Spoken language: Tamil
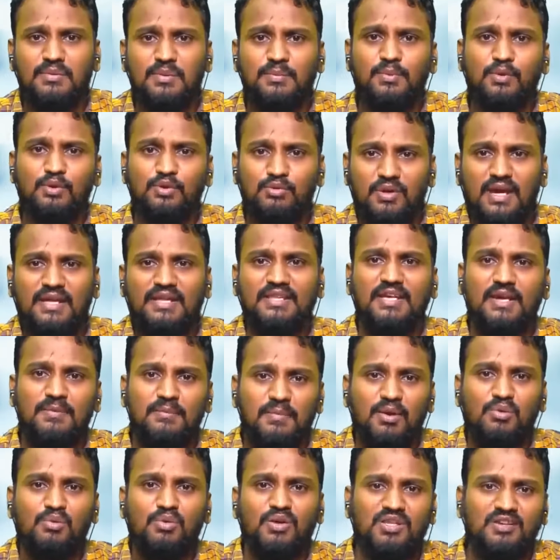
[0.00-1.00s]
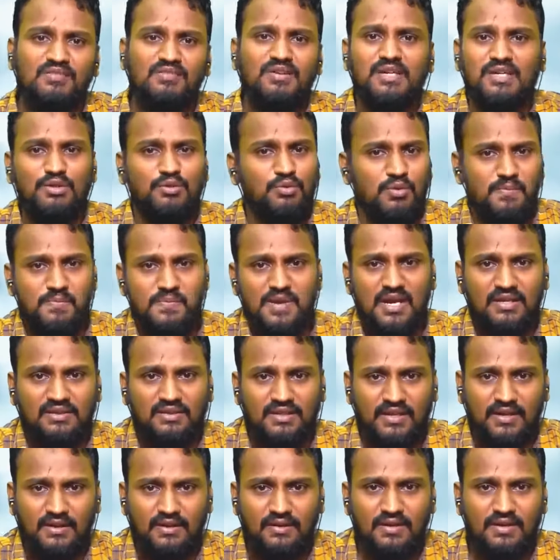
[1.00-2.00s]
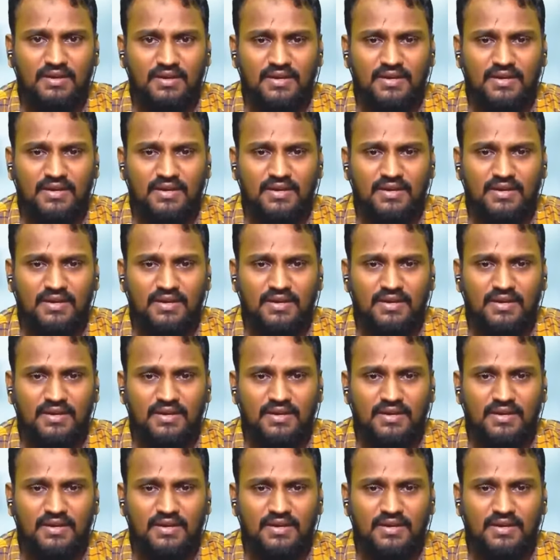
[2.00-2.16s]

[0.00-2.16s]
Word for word: இன்னல்லதி தத்துலுபு அமாமக்க